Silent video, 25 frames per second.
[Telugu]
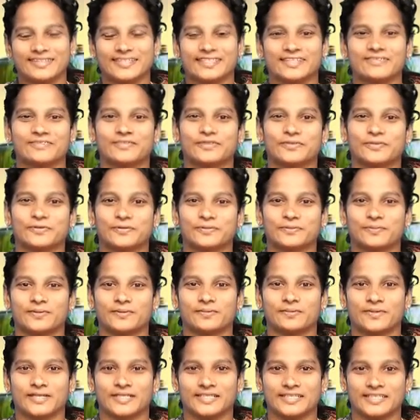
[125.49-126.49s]
దేవుని
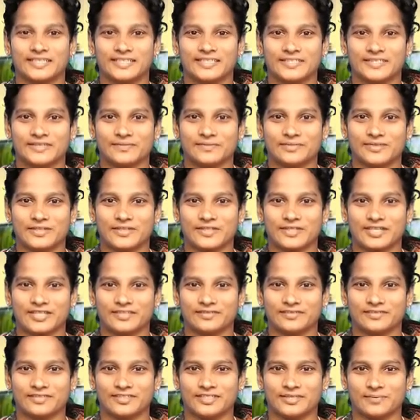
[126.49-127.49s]
కృపను బట్టి మీ యొక్క
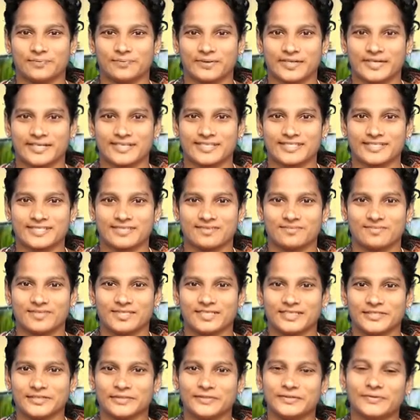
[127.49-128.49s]
అనుదిన ప్రేయర్స్ని
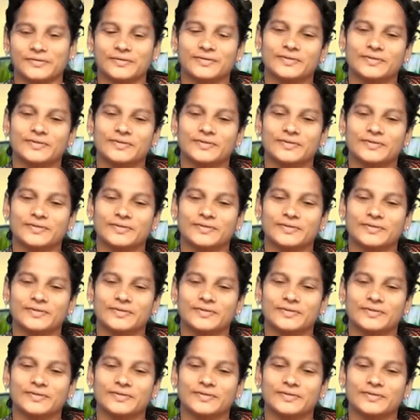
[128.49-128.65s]
బట్టి